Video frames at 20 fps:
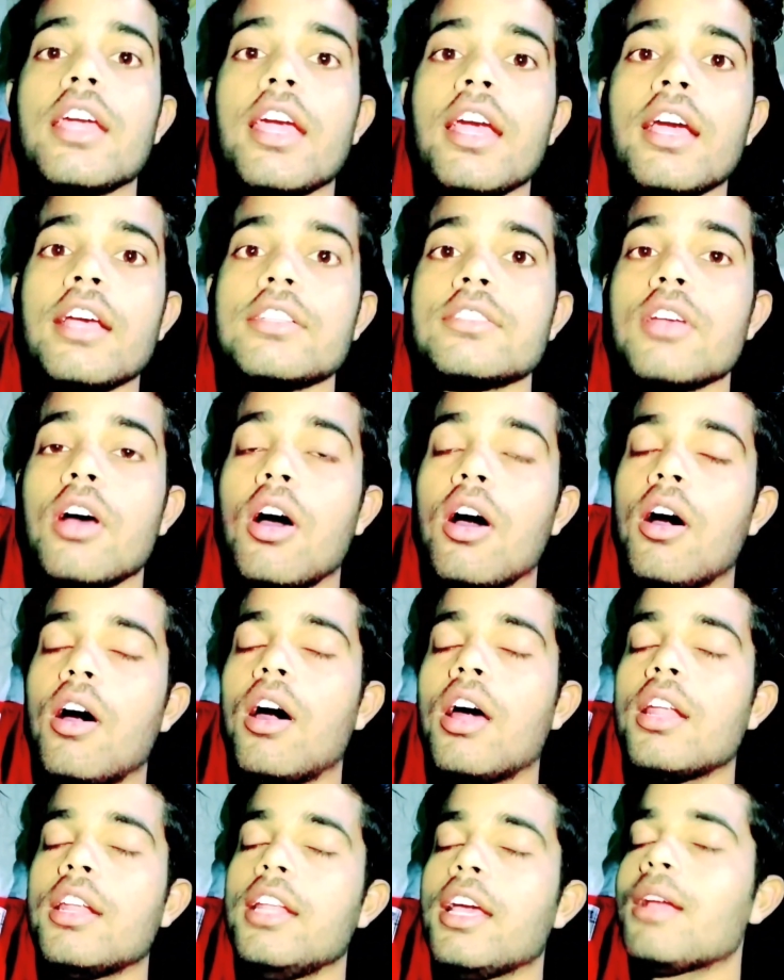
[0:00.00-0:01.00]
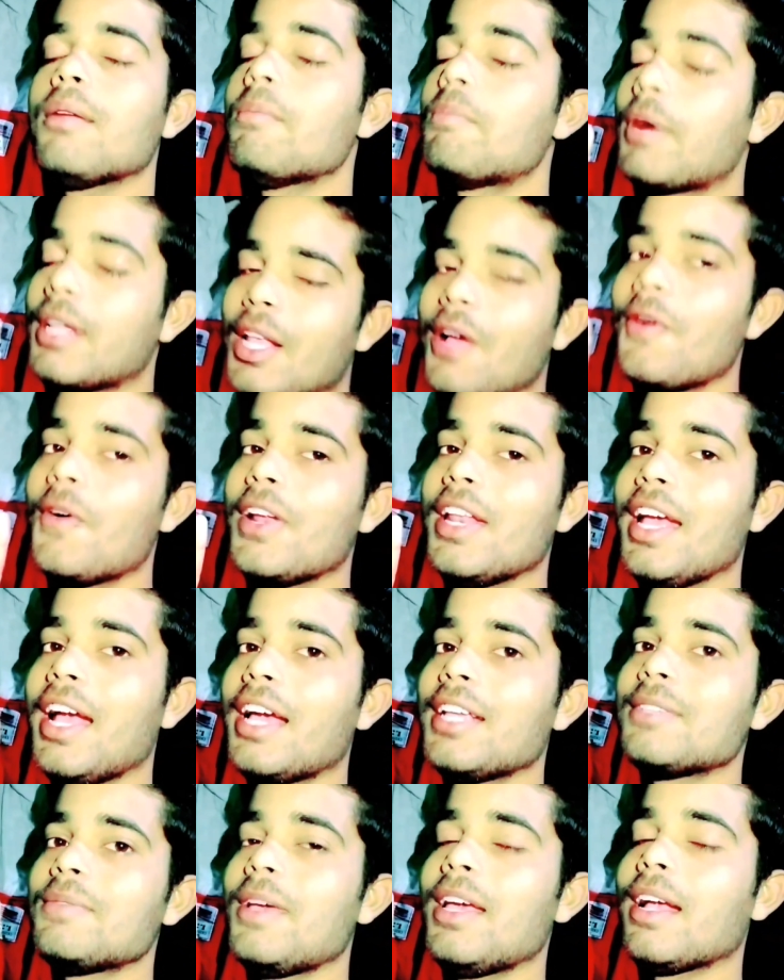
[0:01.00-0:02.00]
ठीक है गाइज लेकिन बताऊँगा
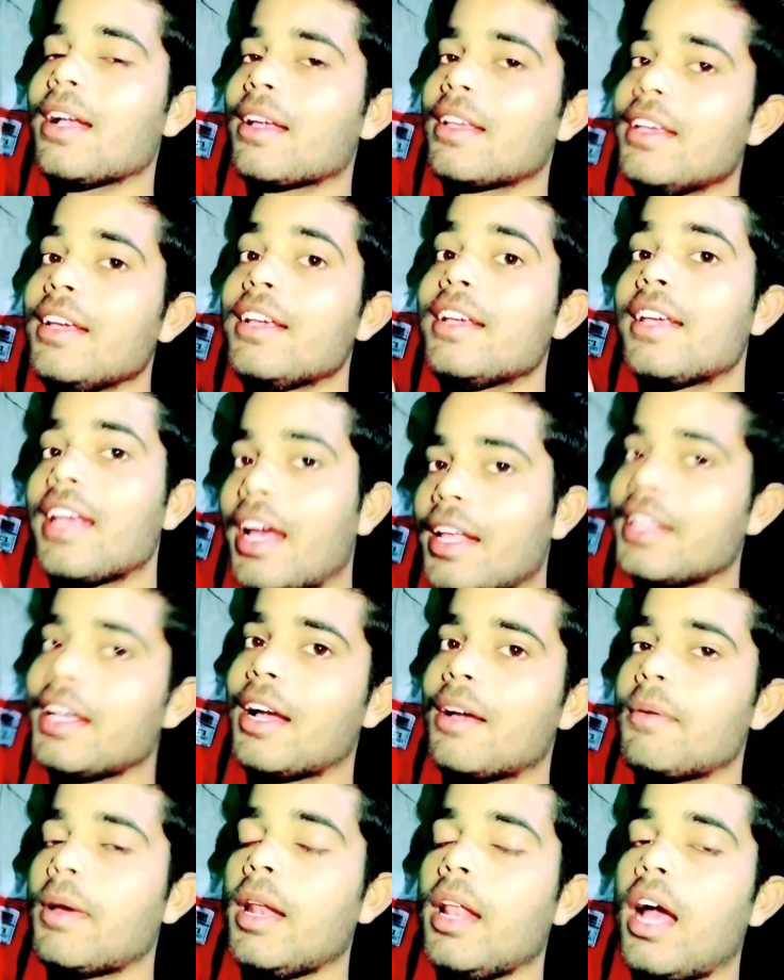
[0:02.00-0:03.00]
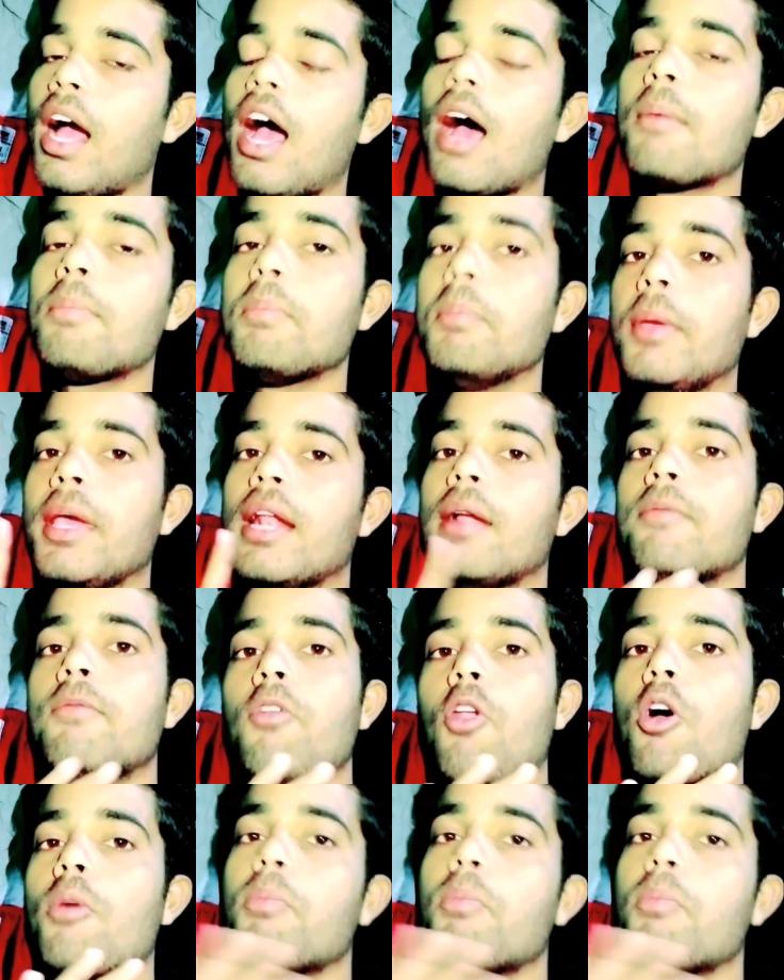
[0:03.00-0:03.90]
नहीं गाइज मैं कि क्या देखा मैंने आप मेरा